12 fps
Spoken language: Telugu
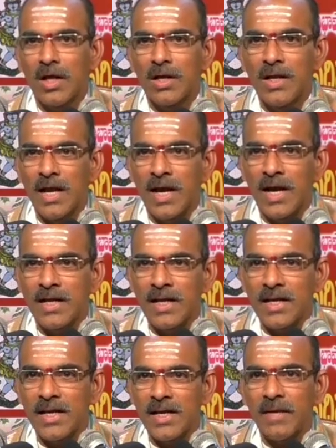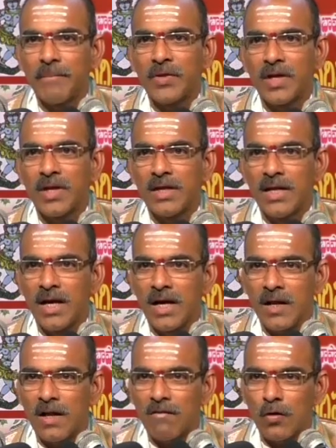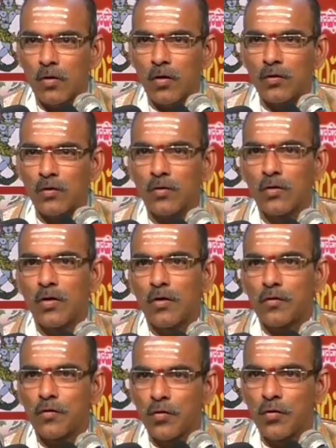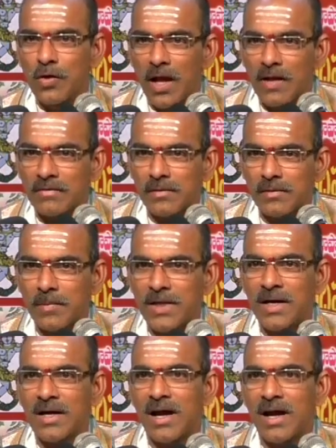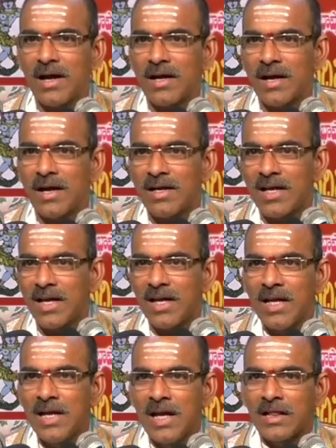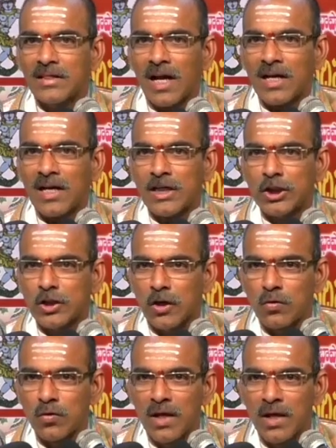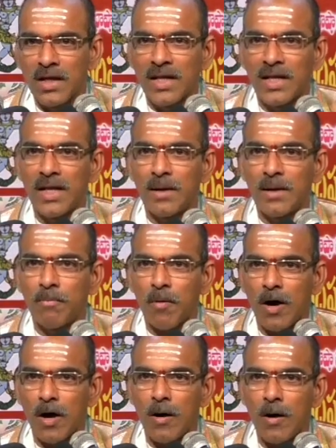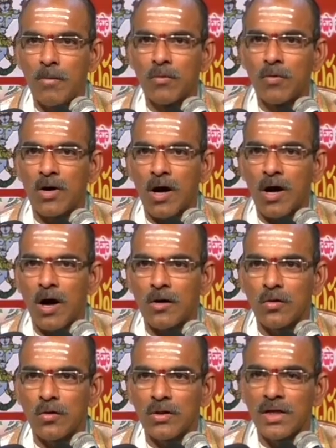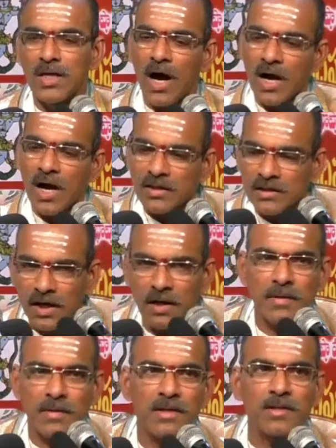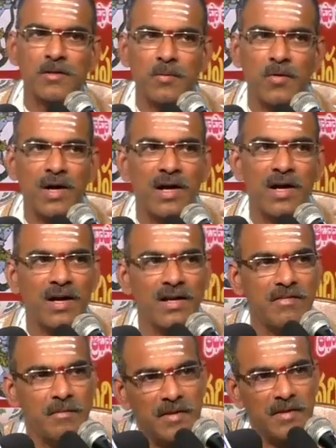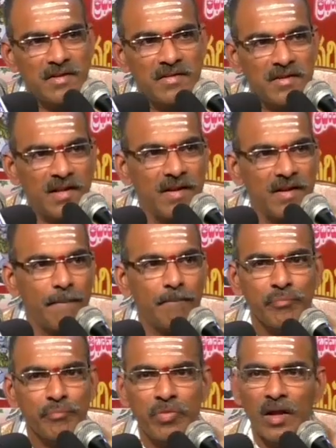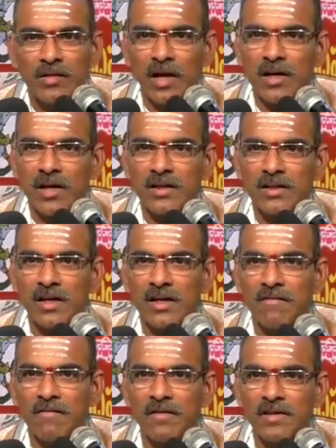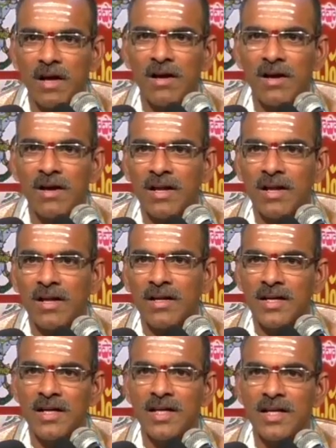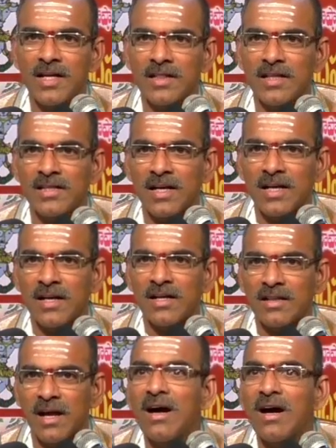నేటికి ఏడవ రోజు సూర్యాస్తమయం కాగానే తక్షకుడనే పాము కాటు తిని ఆ క్షణమే చచ్చిపోగాక అని చెప్పించేశాడు ఆయన తక్షక విషానల హేతి చేత